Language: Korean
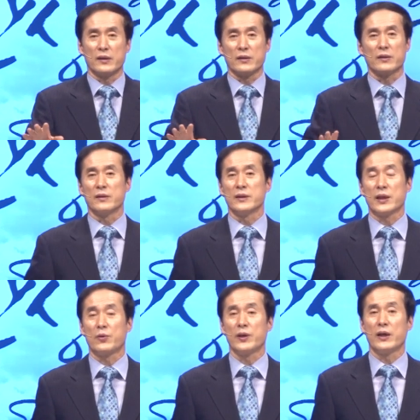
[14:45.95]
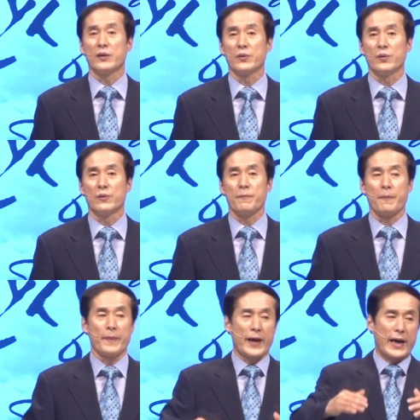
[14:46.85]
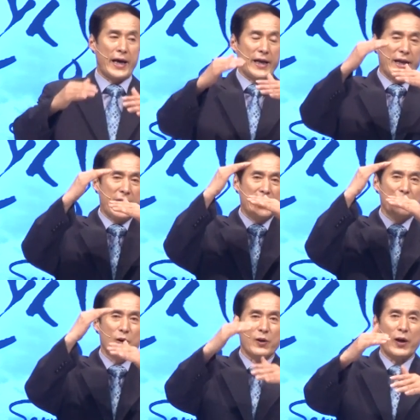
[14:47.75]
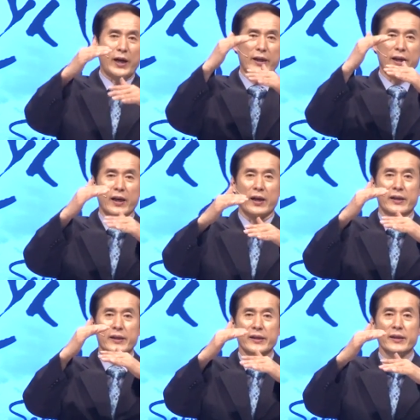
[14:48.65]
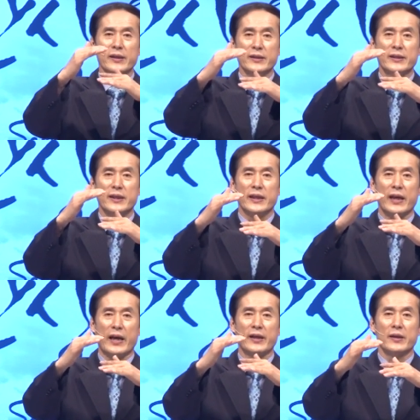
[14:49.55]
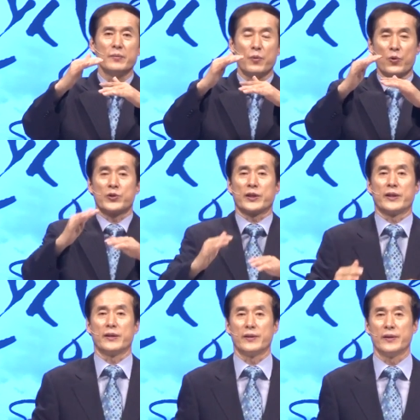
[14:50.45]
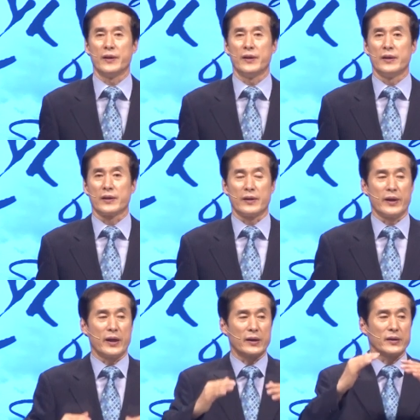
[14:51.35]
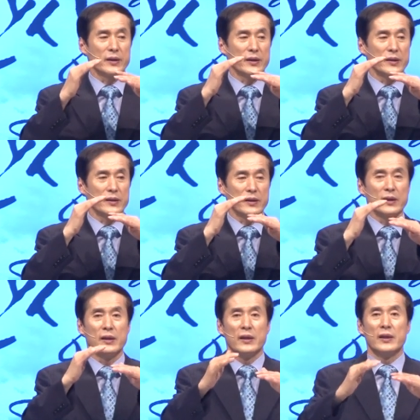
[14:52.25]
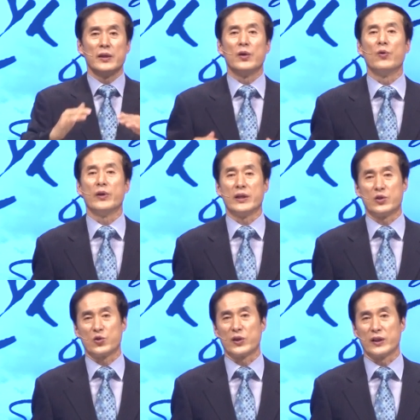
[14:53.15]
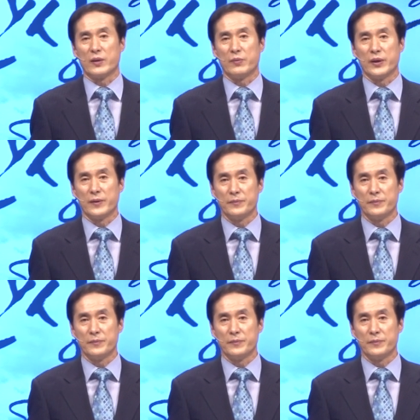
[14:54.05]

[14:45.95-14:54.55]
그런 차원이 아니고 하나님과 관계가 끊어지게 하는 목적이에요. 그래야 그 영혼이 죽기 때문에.